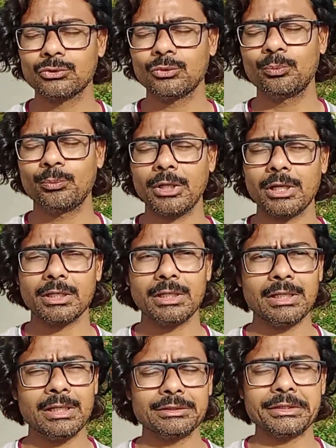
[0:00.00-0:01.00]
సూపర్
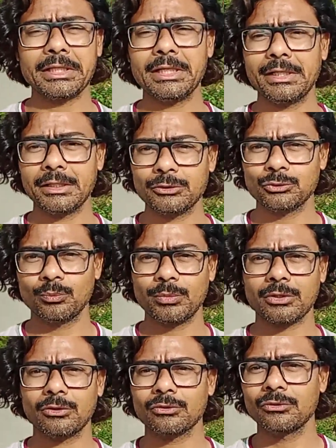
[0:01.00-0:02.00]
సన్లైట్ అయితే
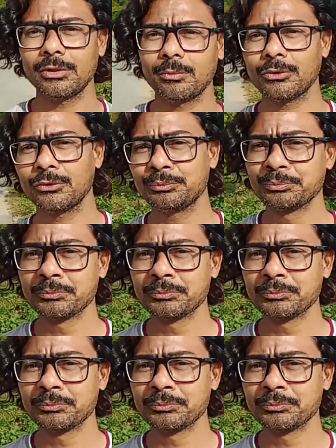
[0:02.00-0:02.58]
సూపర్ కొడుతుంది ఇప్పుడు